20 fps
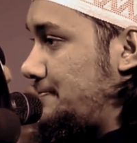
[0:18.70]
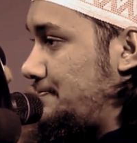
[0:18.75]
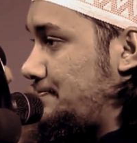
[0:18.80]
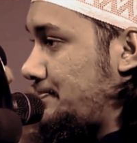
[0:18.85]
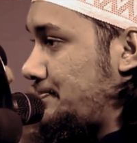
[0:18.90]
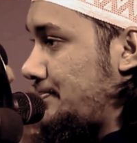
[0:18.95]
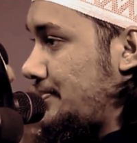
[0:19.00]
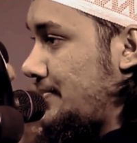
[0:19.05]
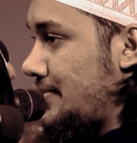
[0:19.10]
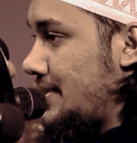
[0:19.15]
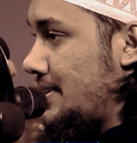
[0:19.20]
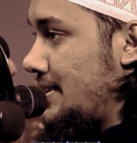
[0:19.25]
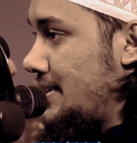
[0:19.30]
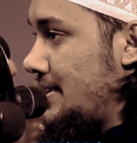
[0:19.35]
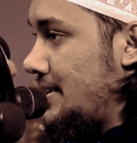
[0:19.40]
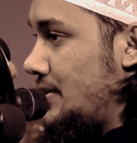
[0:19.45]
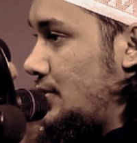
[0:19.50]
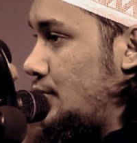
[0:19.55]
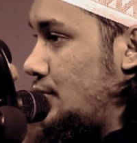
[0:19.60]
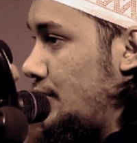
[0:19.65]
যায়
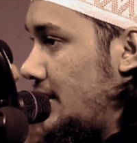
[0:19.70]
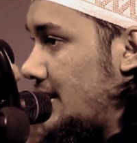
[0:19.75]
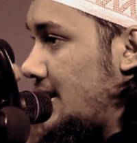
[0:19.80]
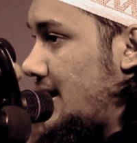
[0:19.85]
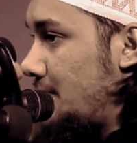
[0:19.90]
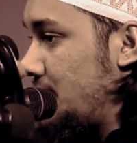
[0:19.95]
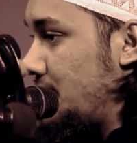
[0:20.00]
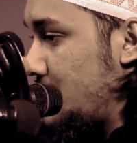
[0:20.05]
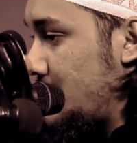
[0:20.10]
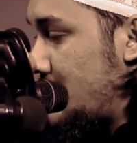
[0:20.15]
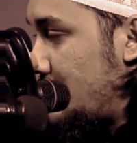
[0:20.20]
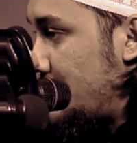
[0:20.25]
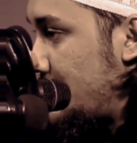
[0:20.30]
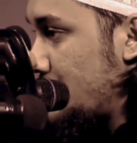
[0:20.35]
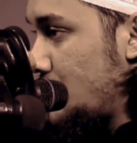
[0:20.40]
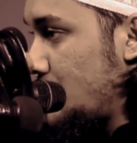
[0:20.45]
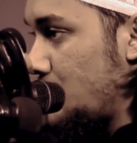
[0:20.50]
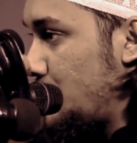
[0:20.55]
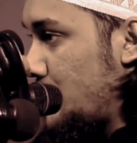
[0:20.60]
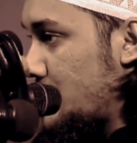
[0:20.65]
দুনিয়াতে আপনি যে
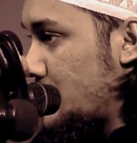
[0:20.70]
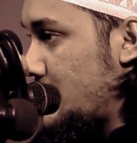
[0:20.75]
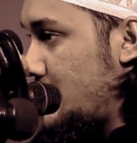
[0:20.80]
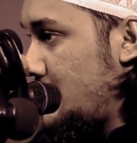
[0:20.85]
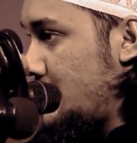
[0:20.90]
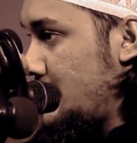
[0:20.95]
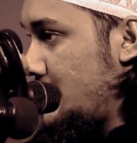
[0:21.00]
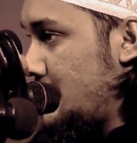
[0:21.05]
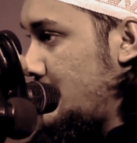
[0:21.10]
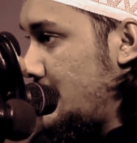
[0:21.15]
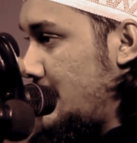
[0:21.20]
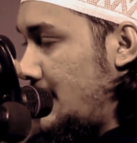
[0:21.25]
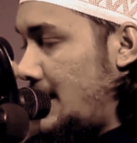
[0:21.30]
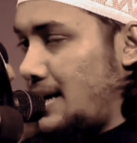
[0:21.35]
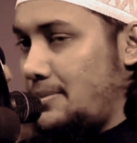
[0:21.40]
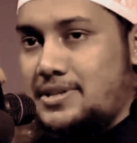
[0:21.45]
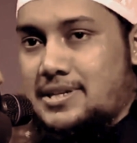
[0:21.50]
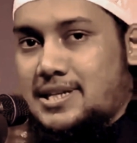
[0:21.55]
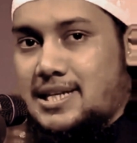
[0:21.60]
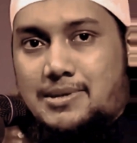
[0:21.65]
নামাজগুলো পড়েছেন
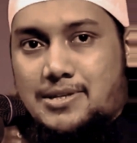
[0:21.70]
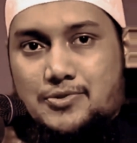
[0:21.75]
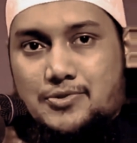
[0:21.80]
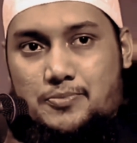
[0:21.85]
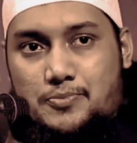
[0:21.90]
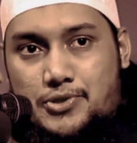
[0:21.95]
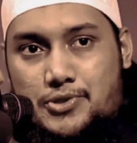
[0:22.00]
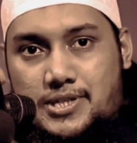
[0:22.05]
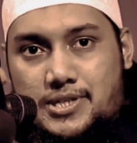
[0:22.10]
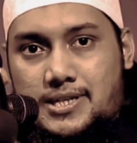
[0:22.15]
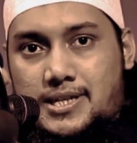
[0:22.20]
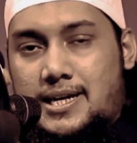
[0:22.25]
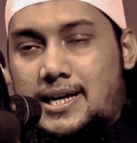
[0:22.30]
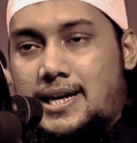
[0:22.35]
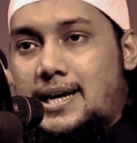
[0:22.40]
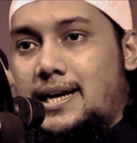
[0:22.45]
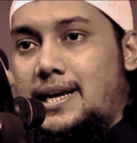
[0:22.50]
আমি যে নামাজগুলো পড়ছি